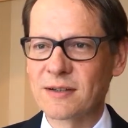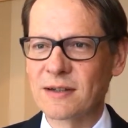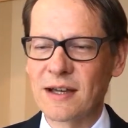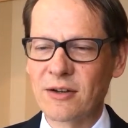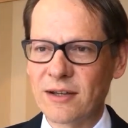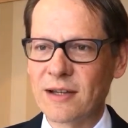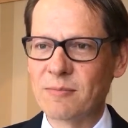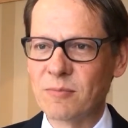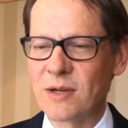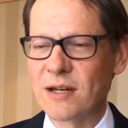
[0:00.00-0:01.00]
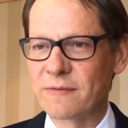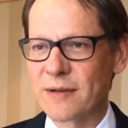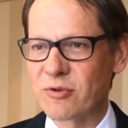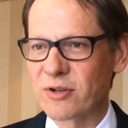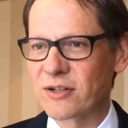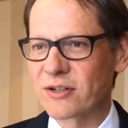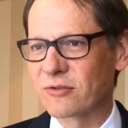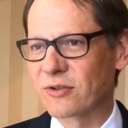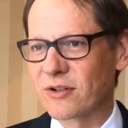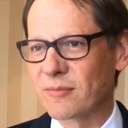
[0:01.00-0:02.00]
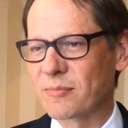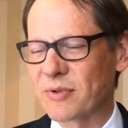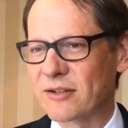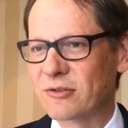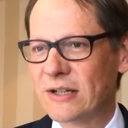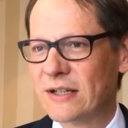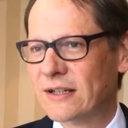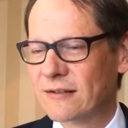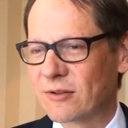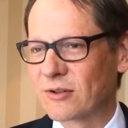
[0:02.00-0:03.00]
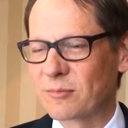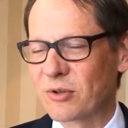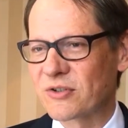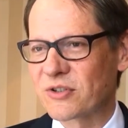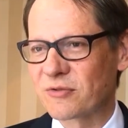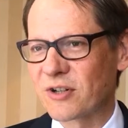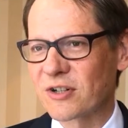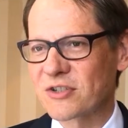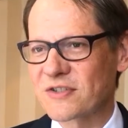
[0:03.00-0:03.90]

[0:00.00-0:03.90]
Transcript: Äh, im äh, Februar und auch im April, wo die Börse schwach war.